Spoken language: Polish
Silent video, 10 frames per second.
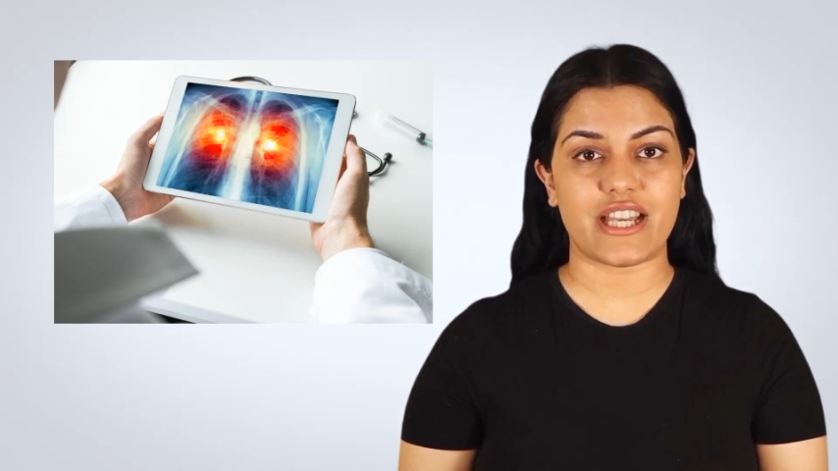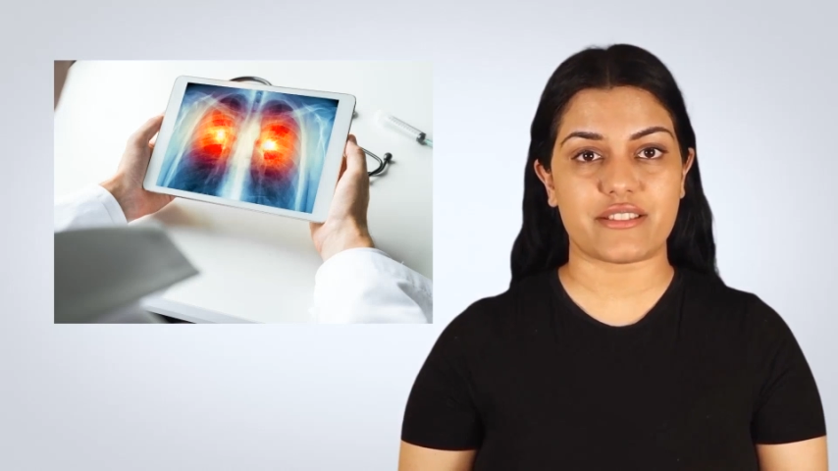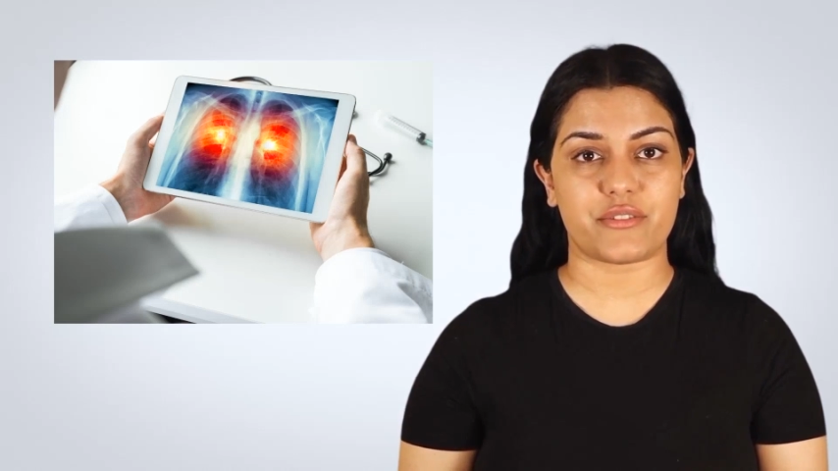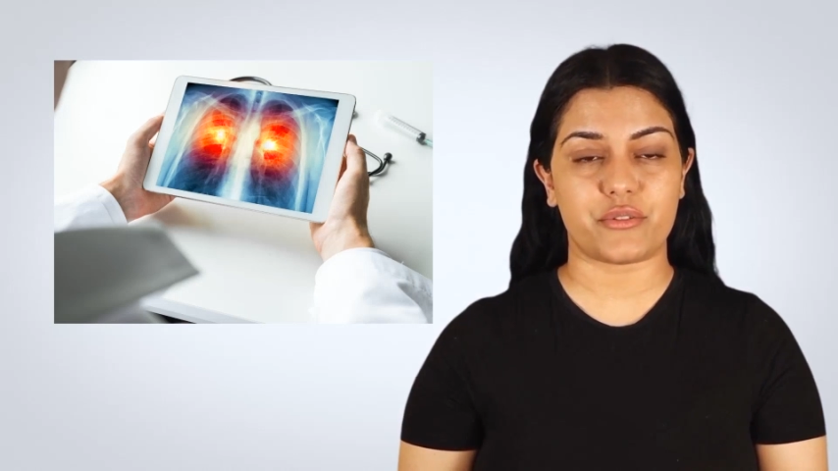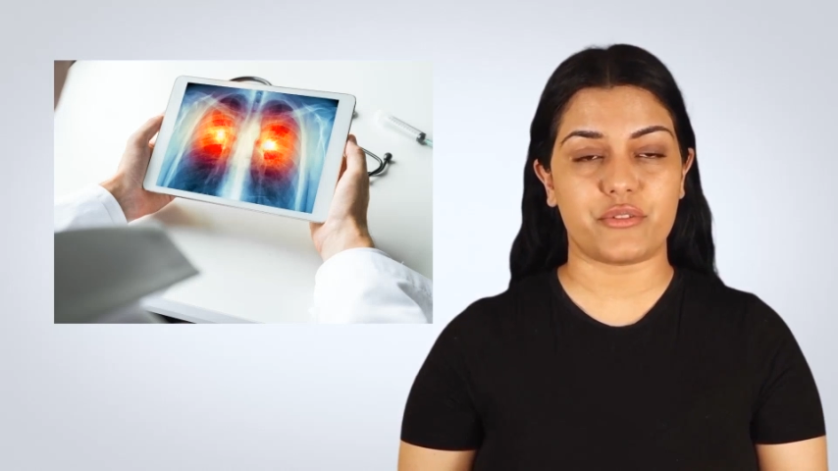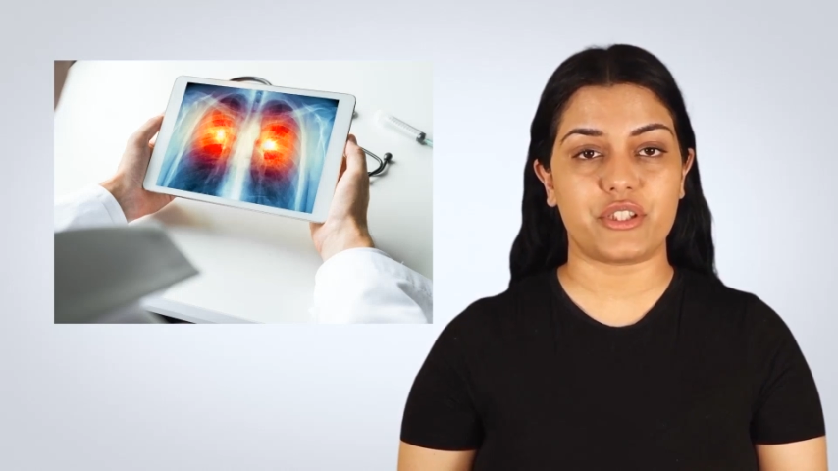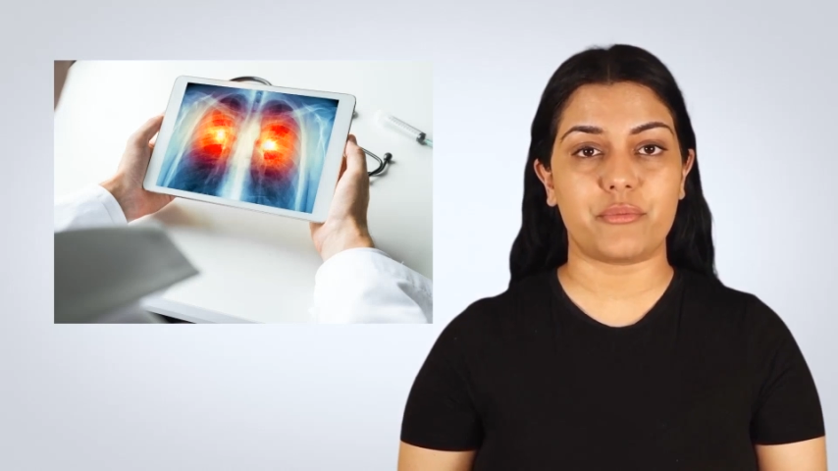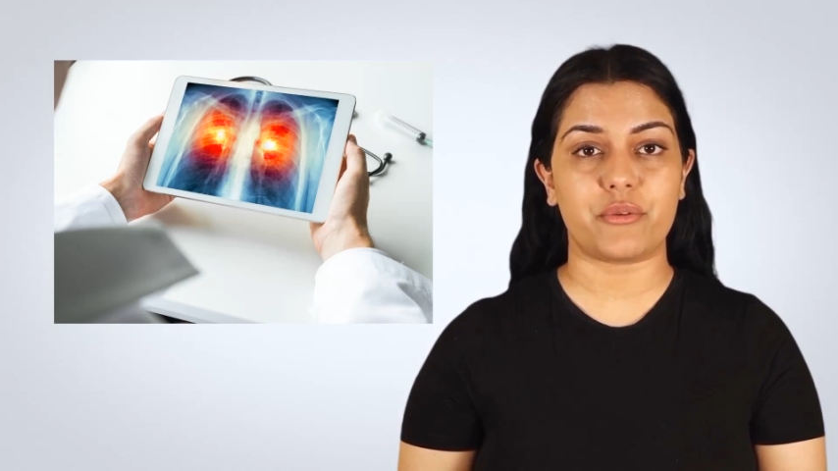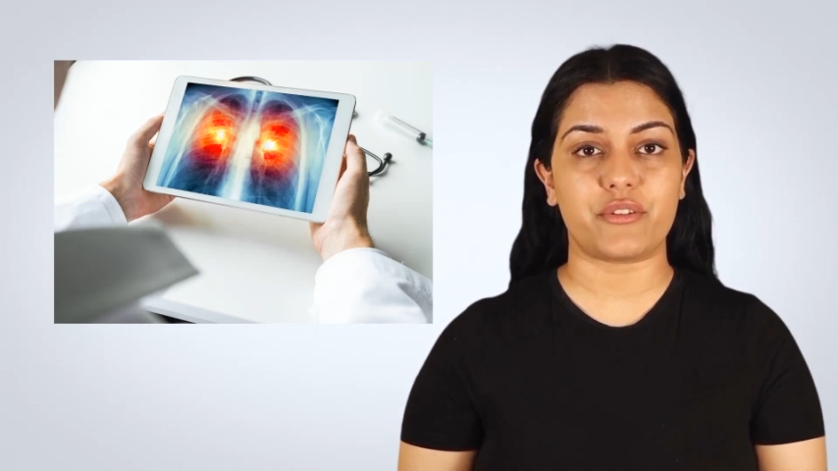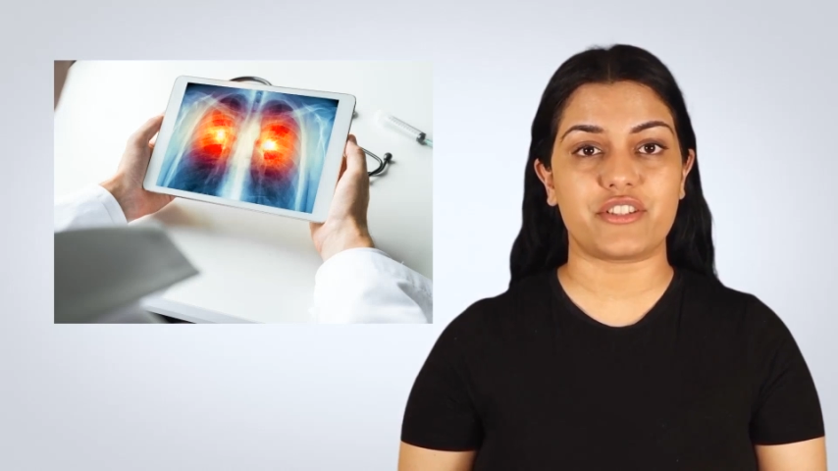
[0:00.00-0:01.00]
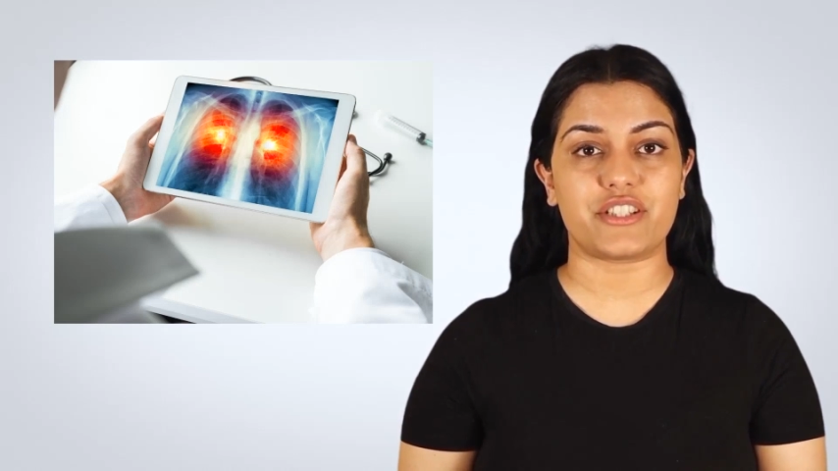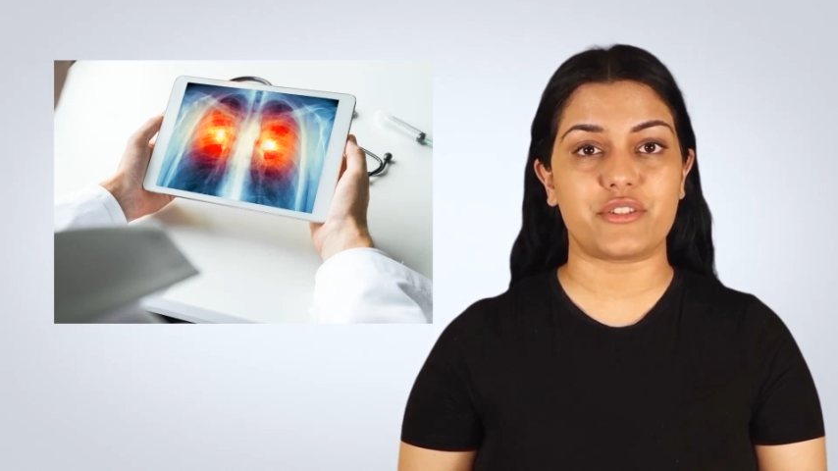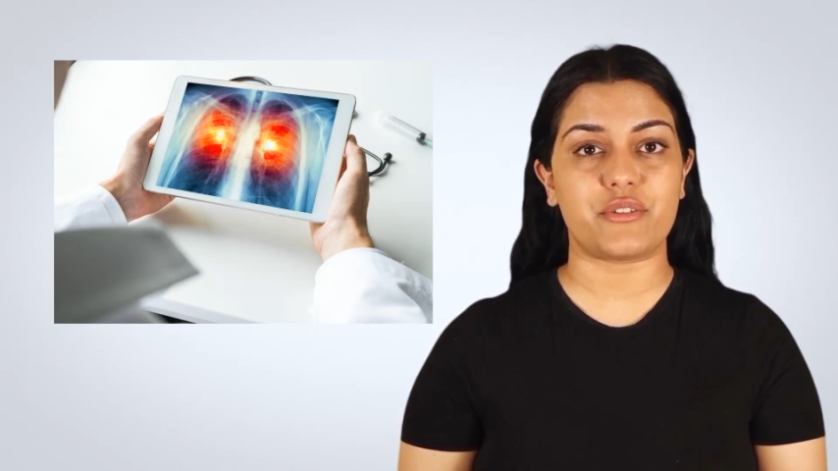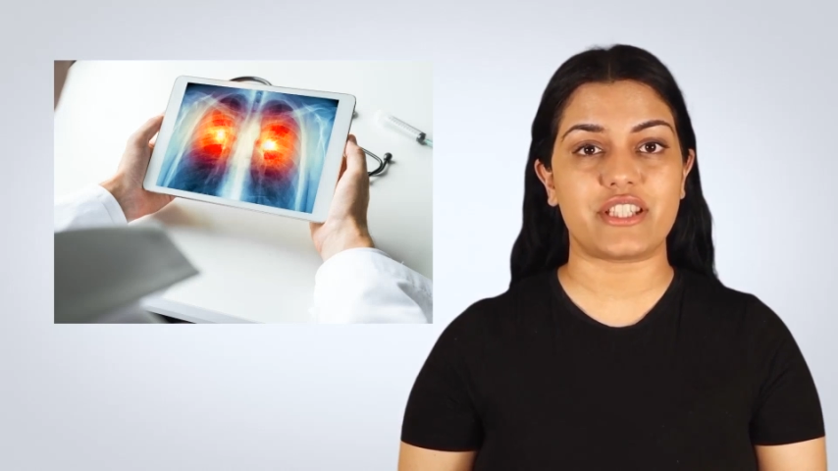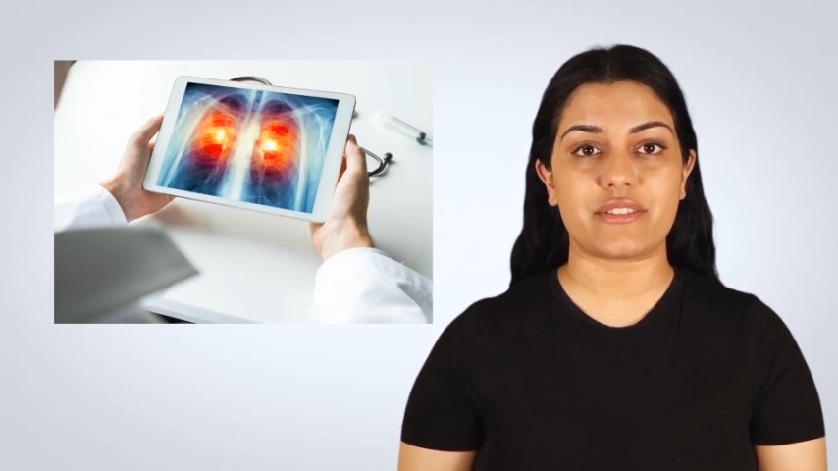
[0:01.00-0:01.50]
astmą może poprosić
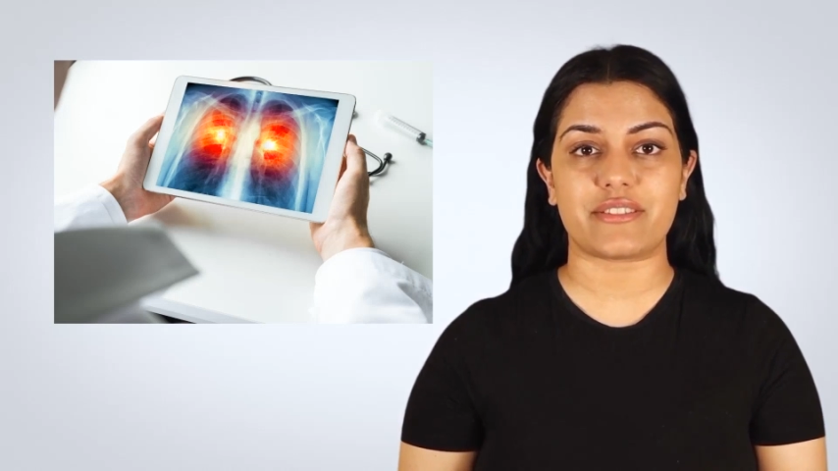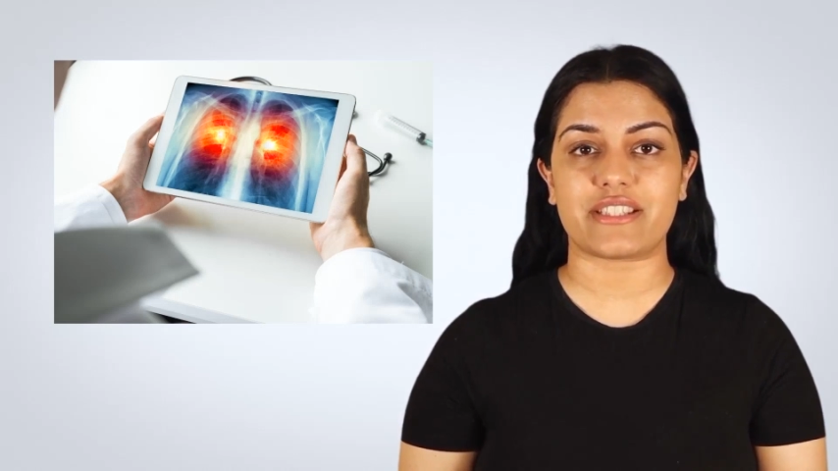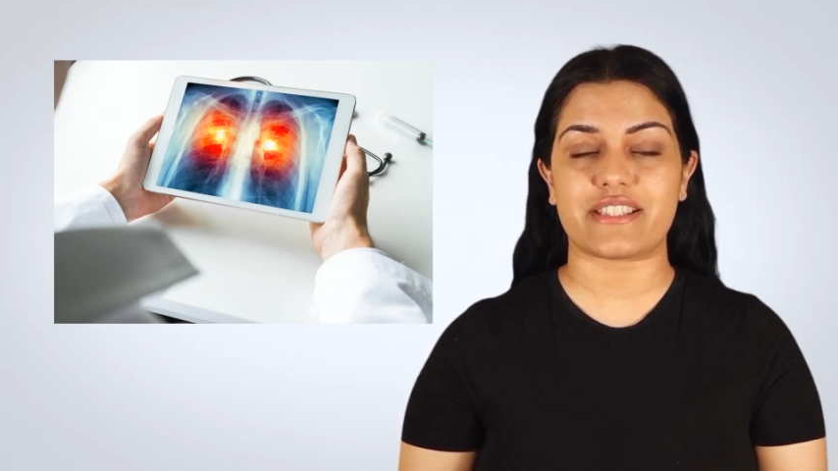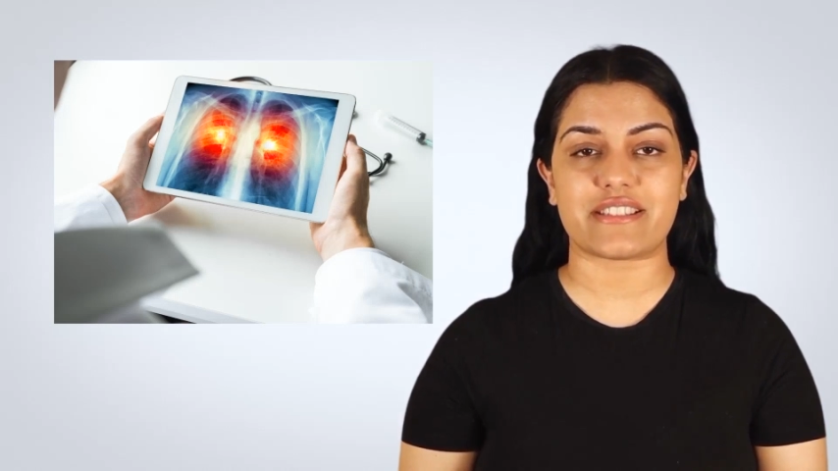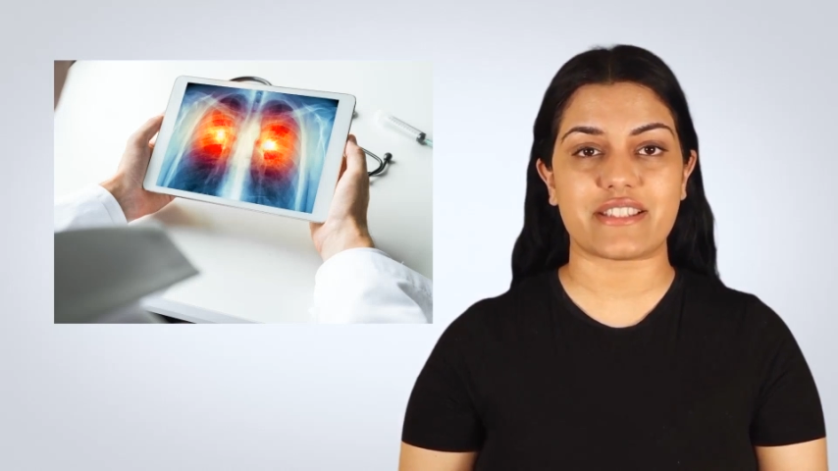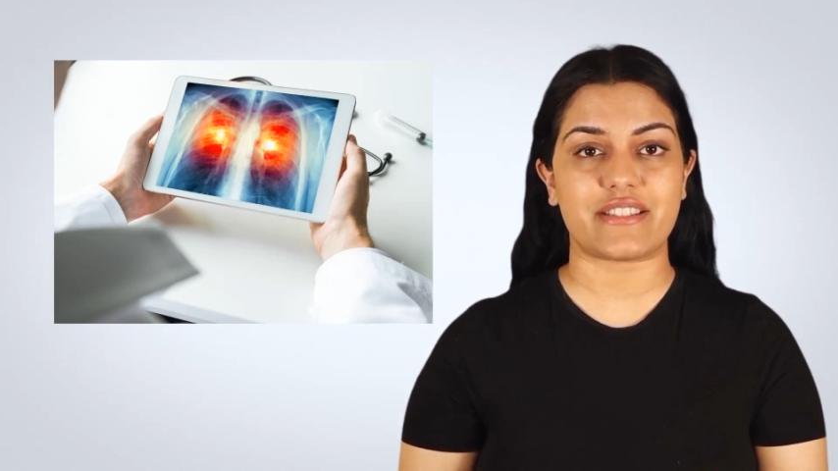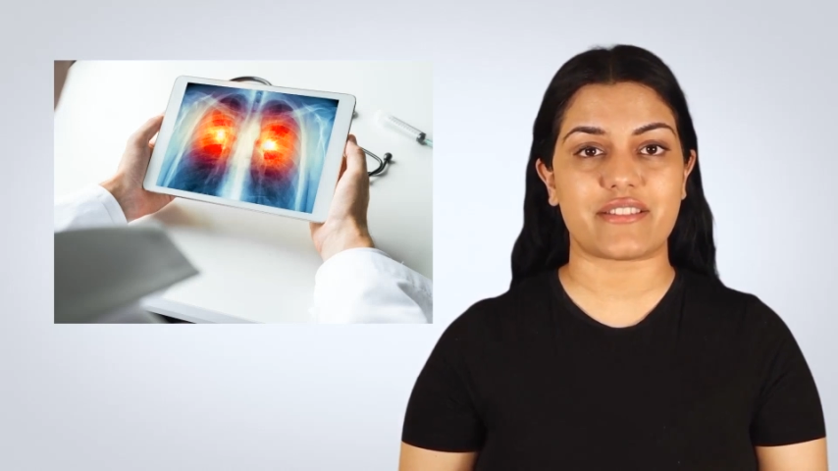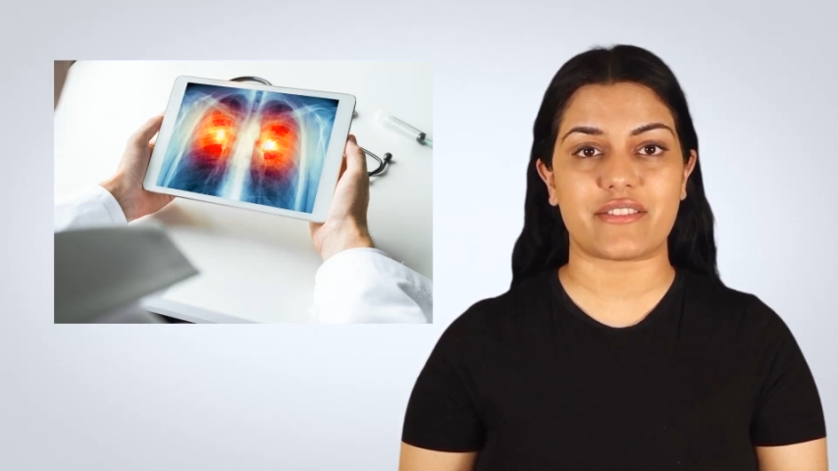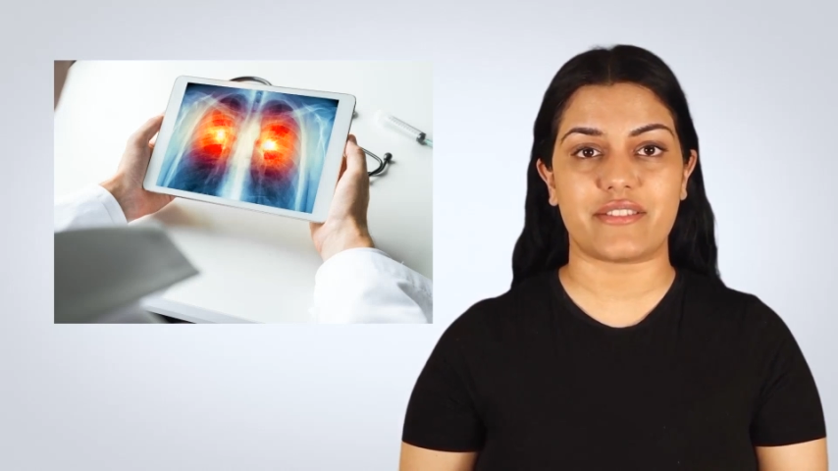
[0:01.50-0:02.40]
o inne testy,